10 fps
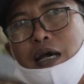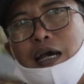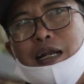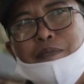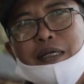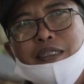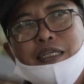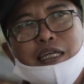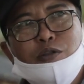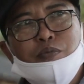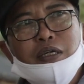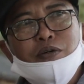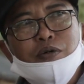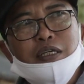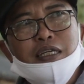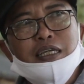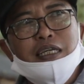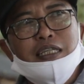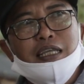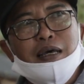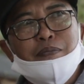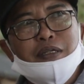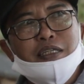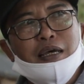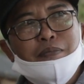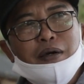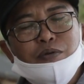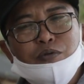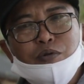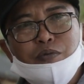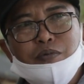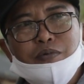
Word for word: harapannya satu minggu ini kita persiapan untuk